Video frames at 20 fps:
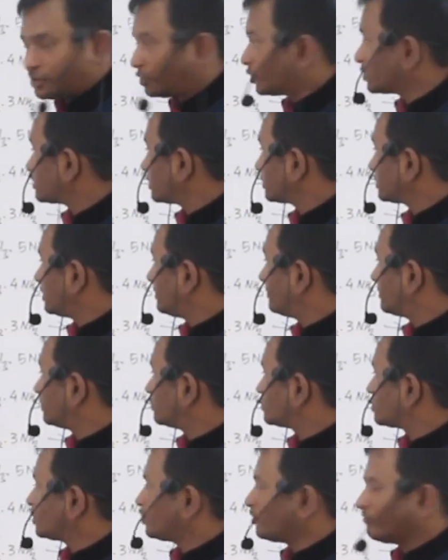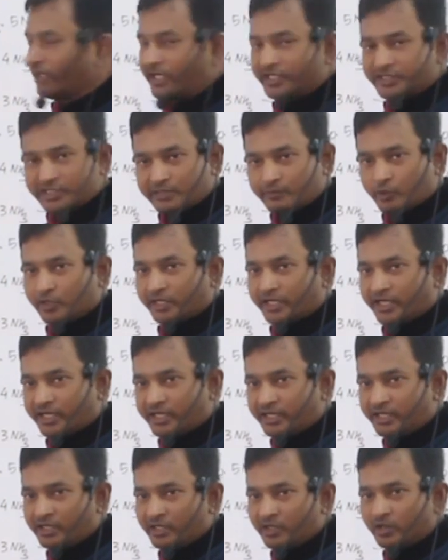जुड़ सकते हैं मतलब उसी को वैलेंसी बोलना
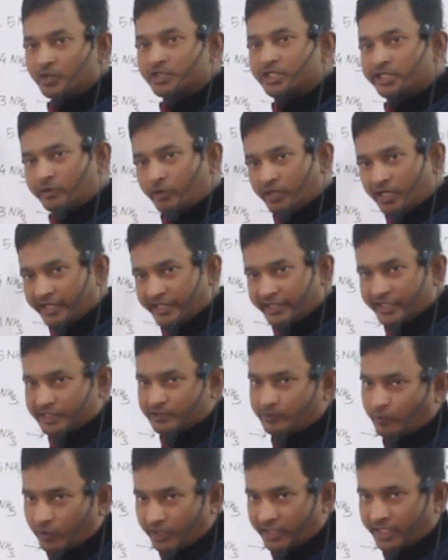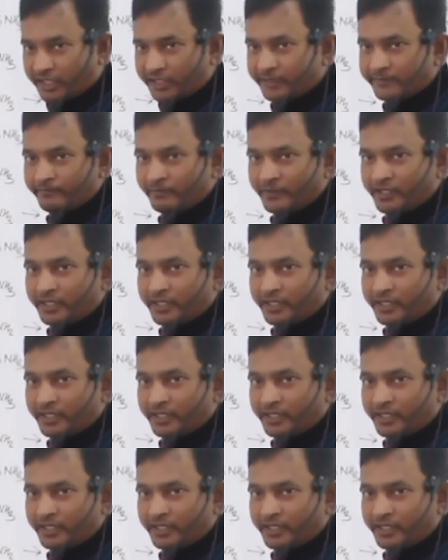है उसी को लिंकेज बोलना है